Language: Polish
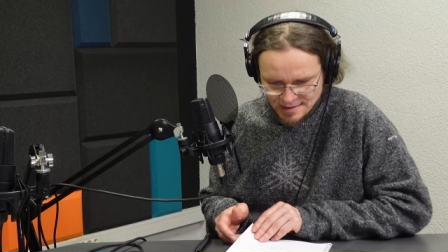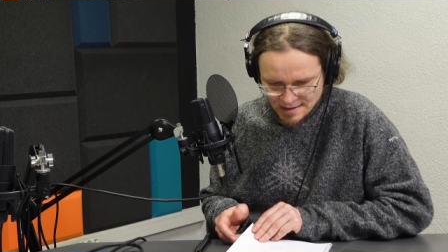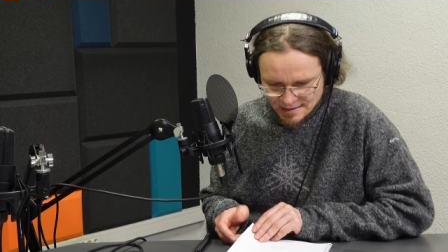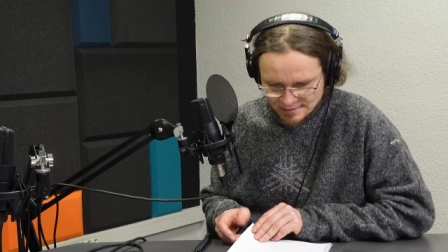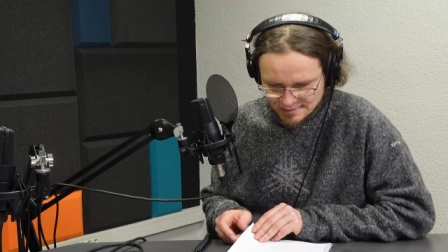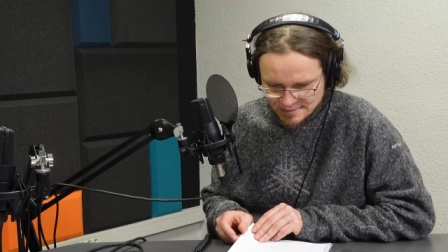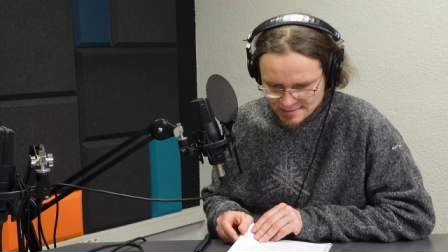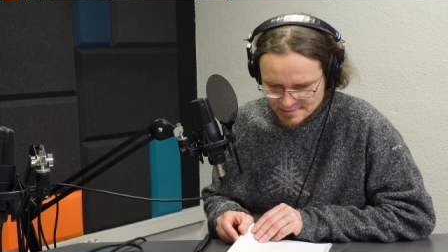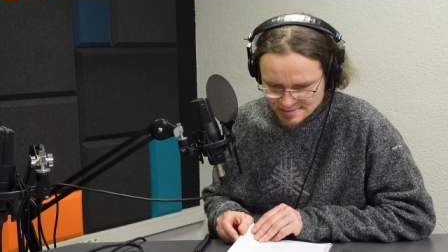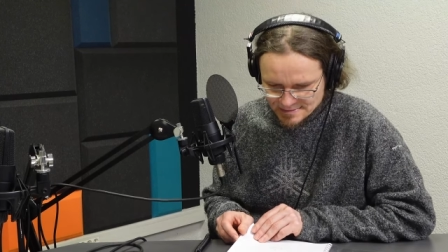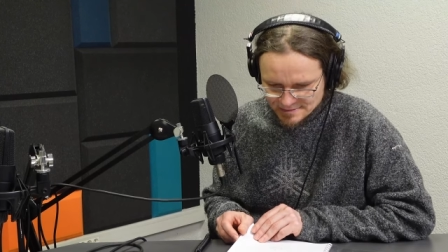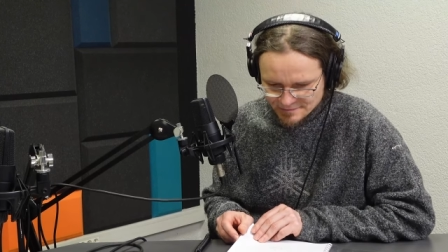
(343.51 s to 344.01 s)
a
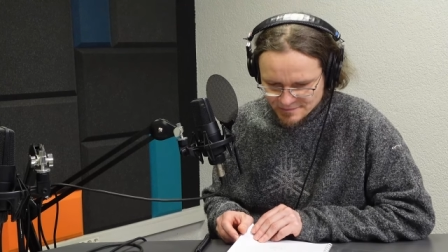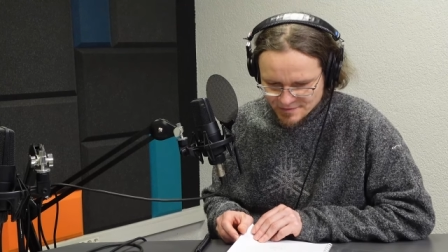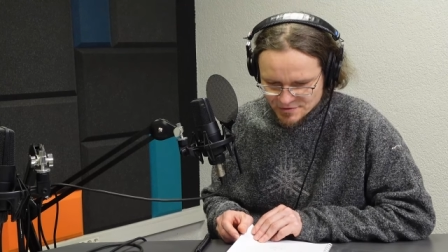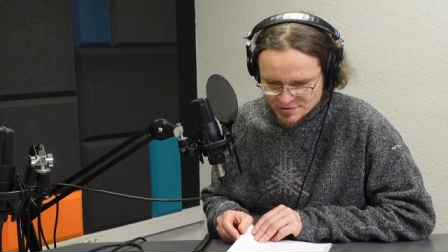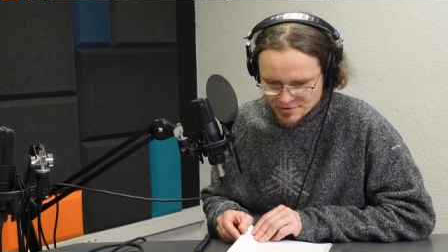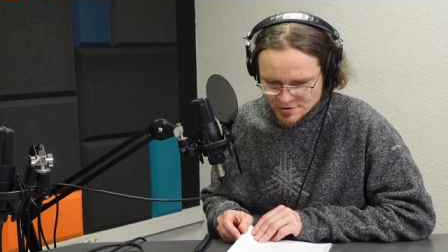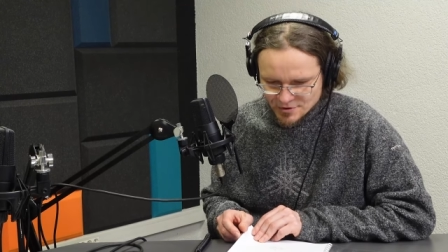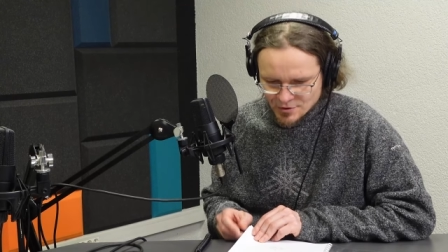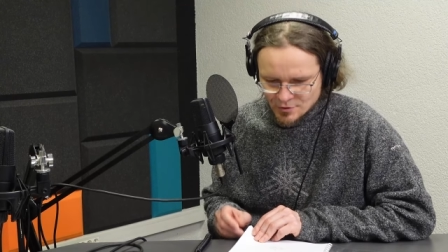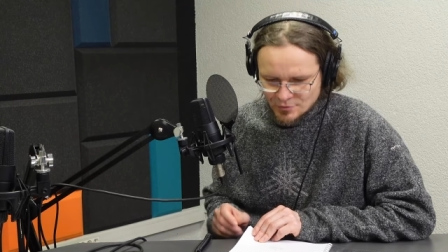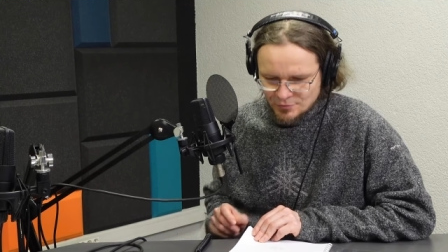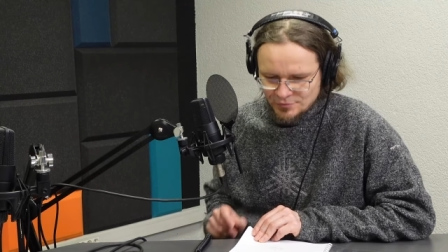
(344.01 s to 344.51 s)
nazywa
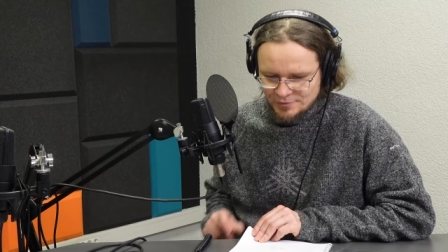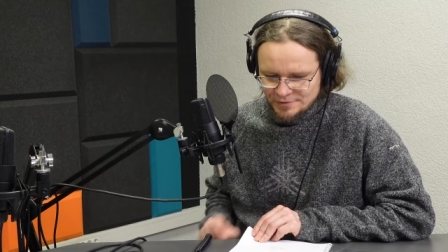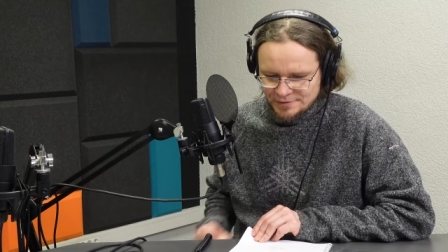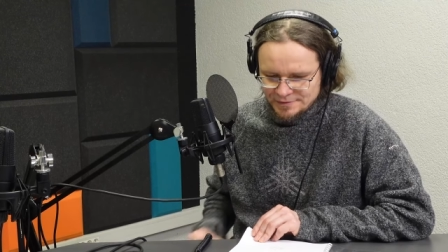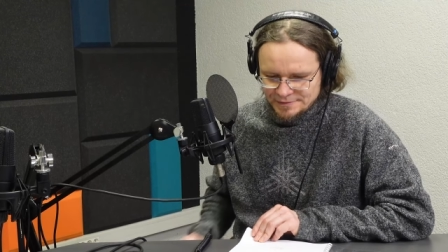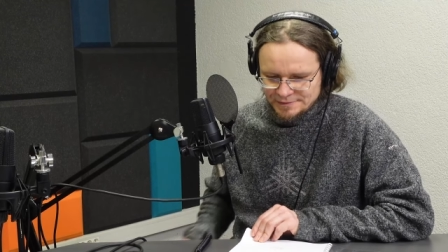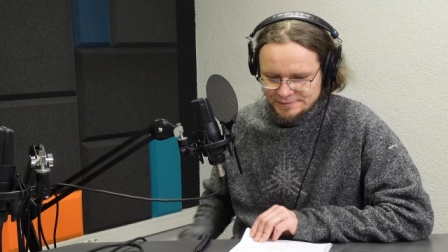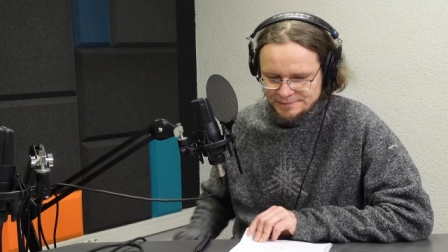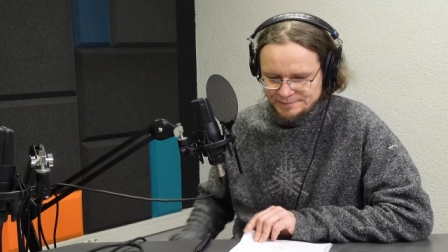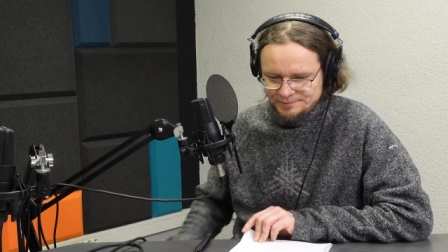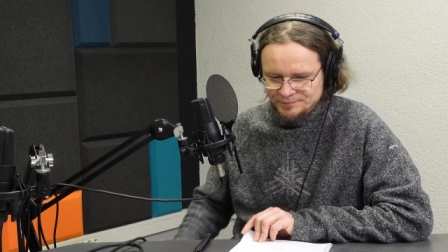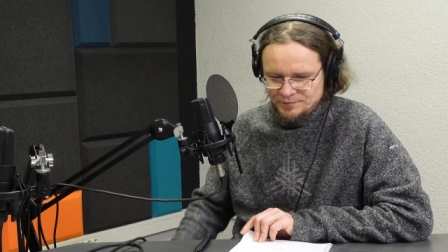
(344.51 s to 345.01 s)
się on
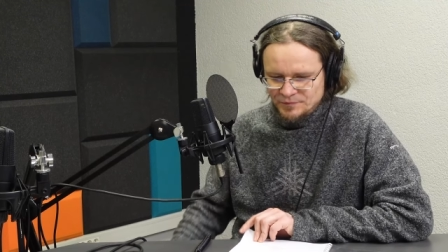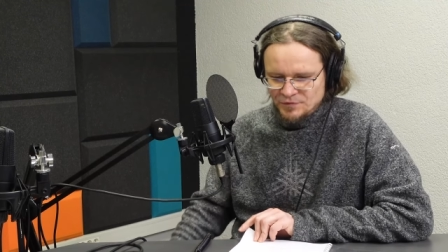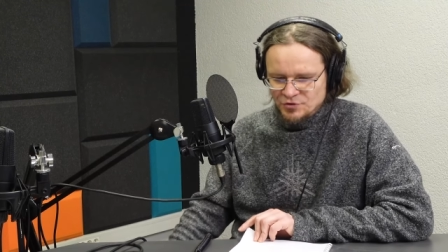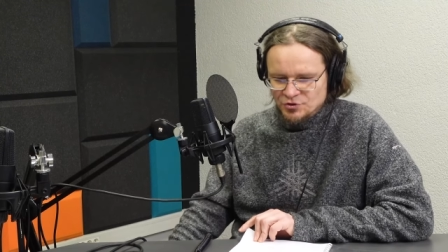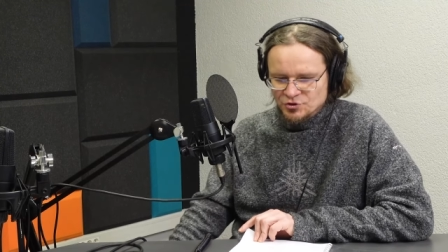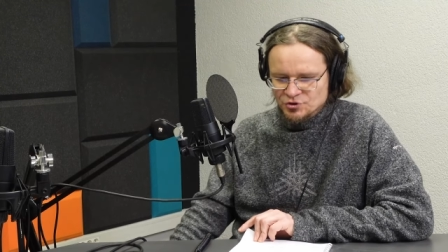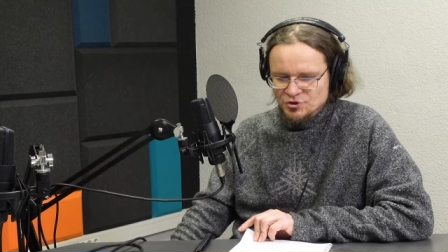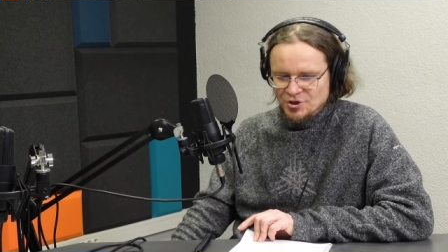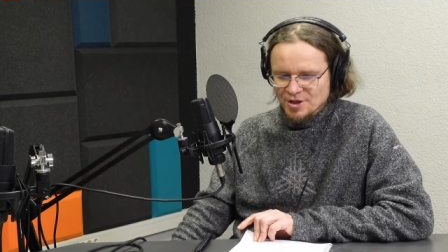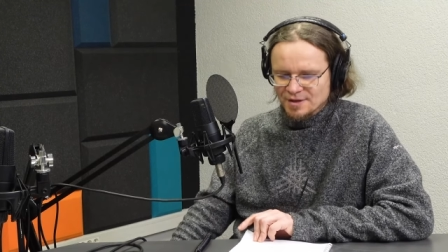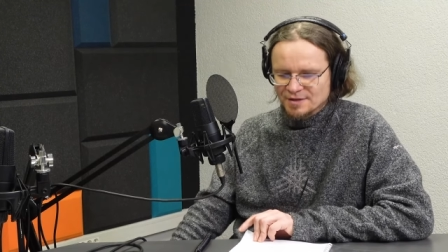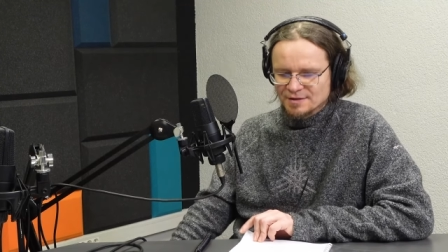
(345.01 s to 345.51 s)

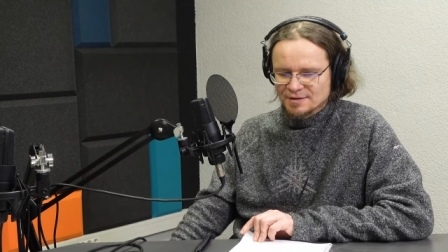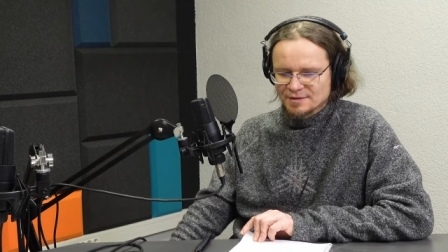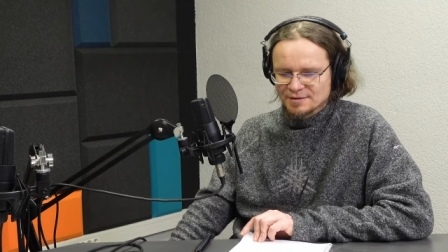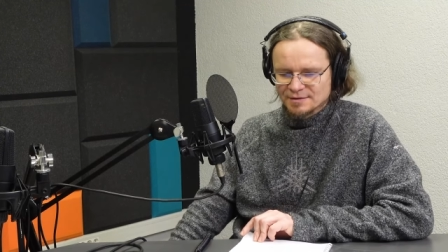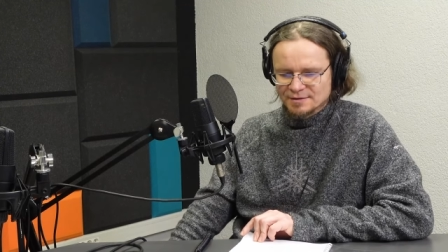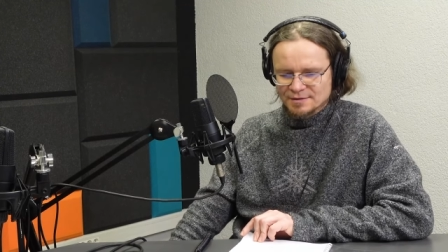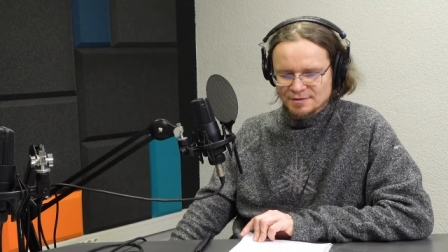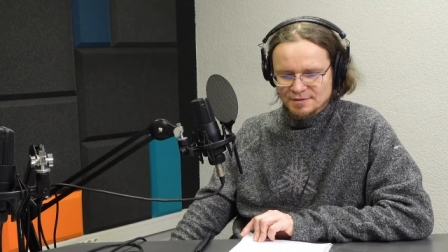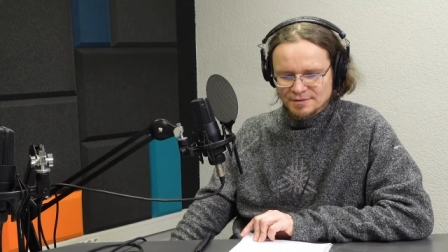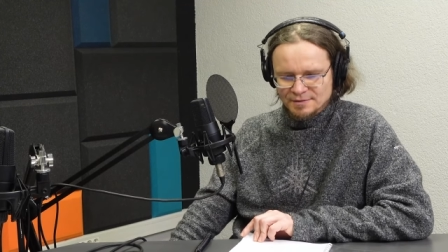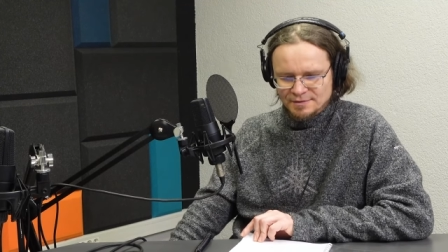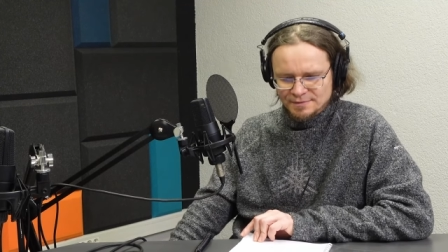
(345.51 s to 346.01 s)
Jack...
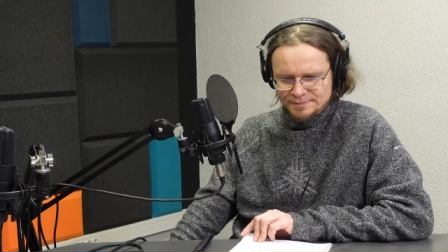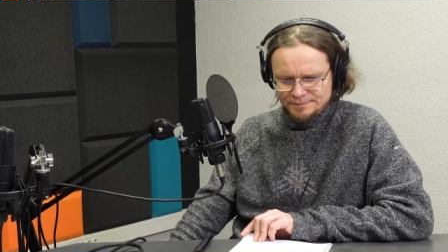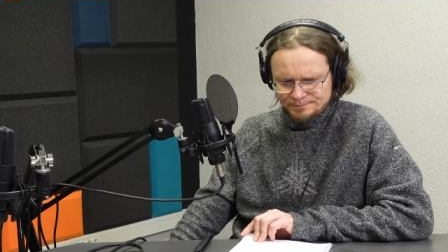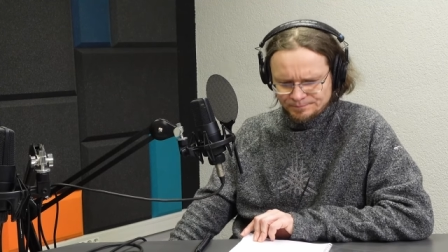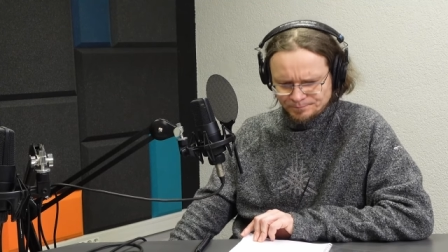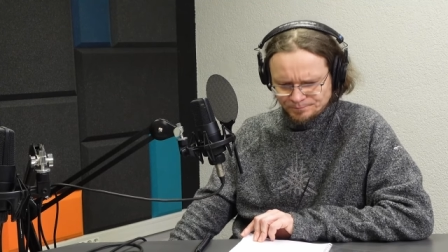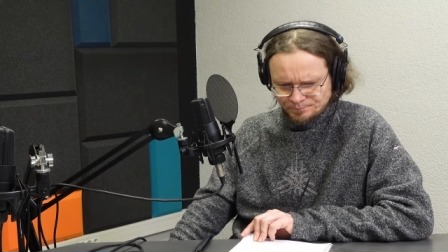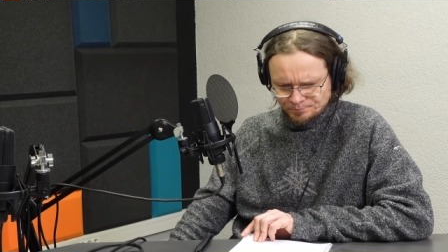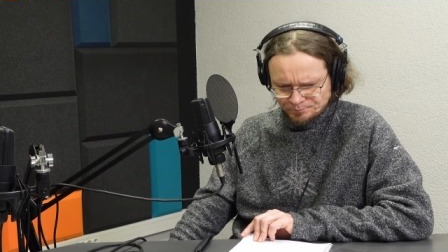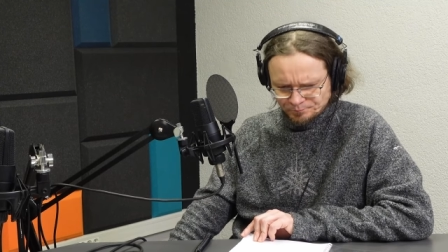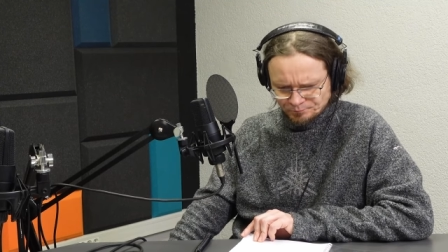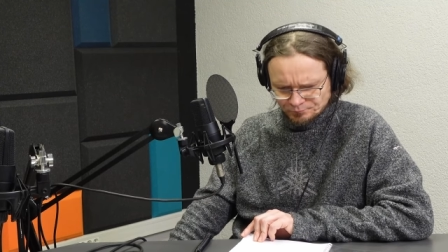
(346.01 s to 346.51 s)

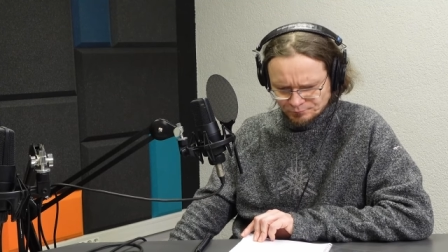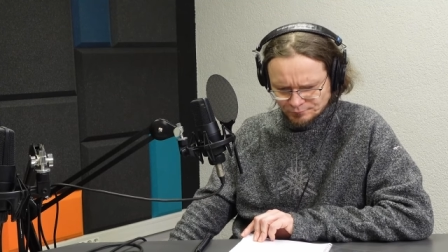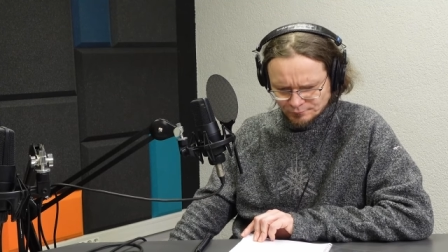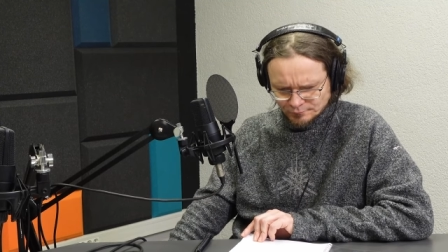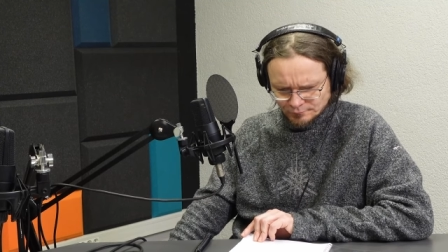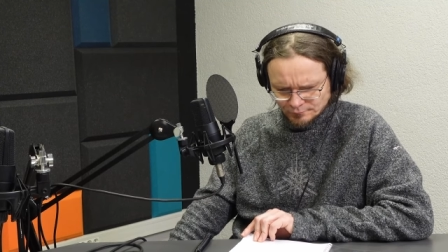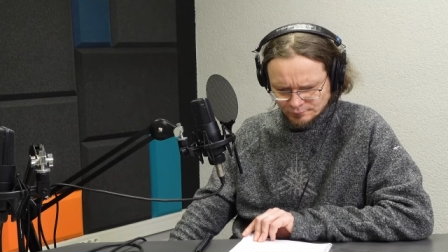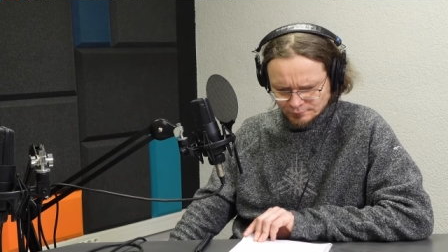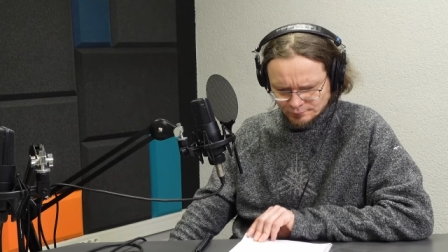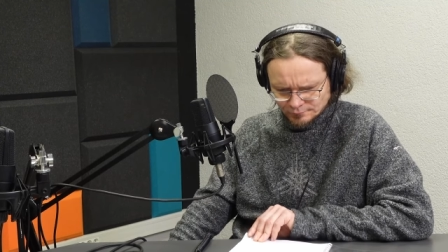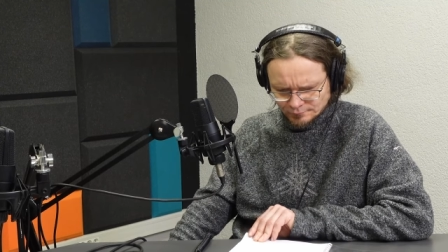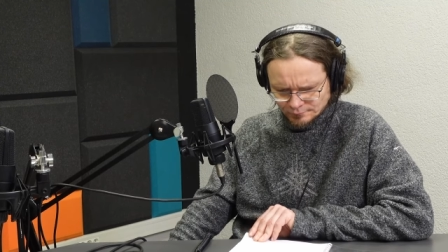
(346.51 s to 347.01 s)

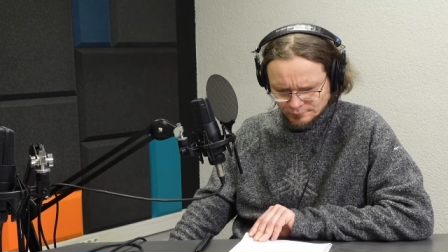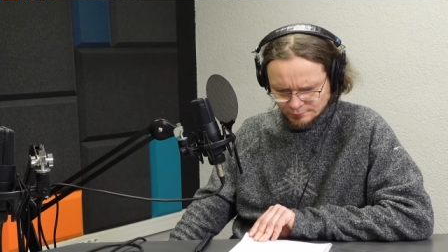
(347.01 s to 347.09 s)
Um,